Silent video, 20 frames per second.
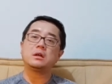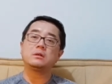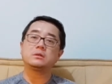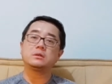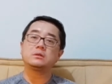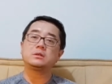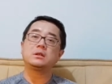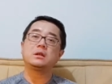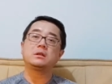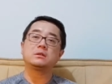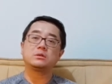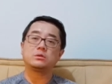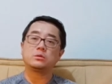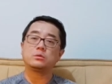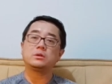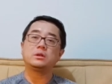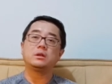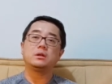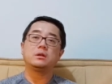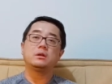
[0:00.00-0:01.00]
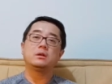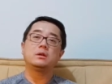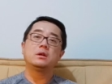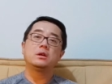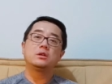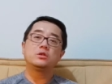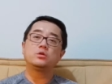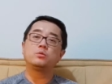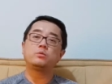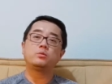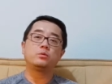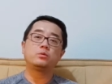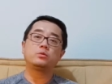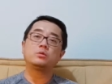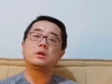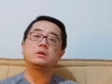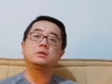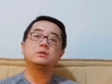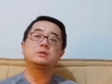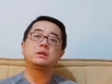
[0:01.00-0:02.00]
的这样的动力，就不
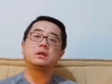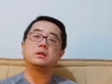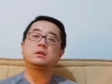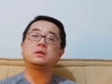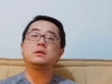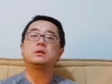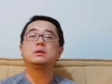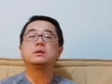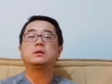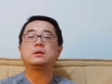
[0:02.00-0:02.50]
断的在